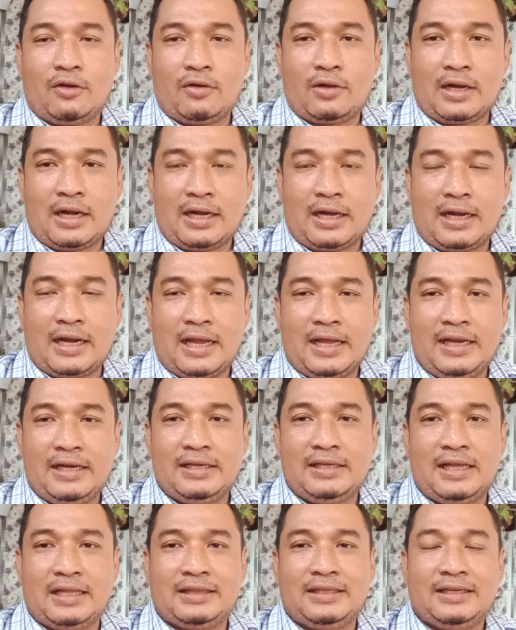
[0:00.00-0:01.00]
orang lain
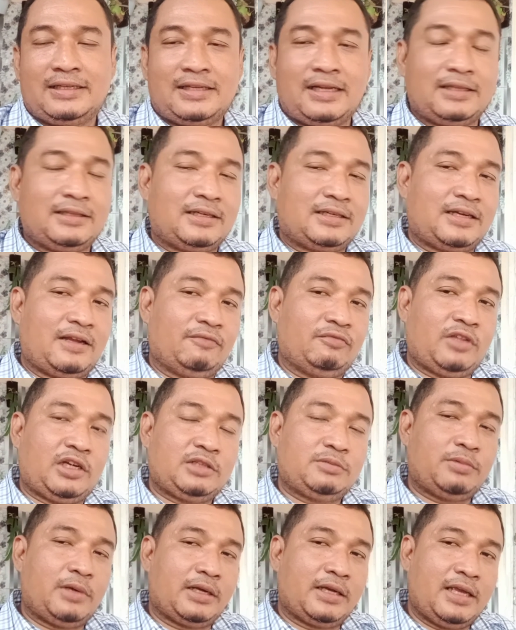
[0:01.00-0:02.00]
yang tidak
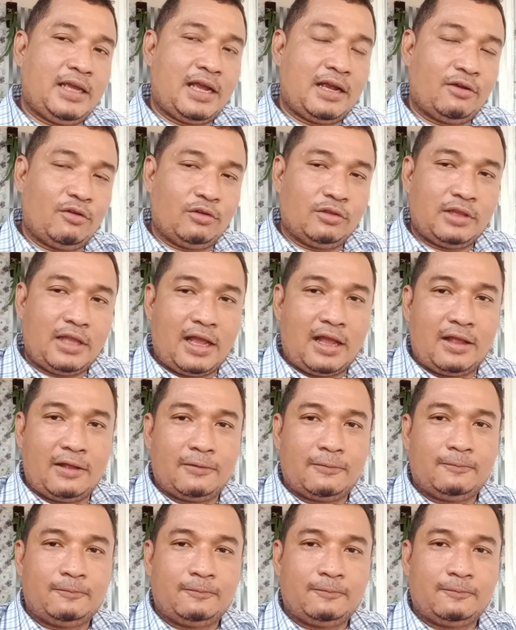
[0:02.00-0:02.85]
terdaftar sebagai anggota.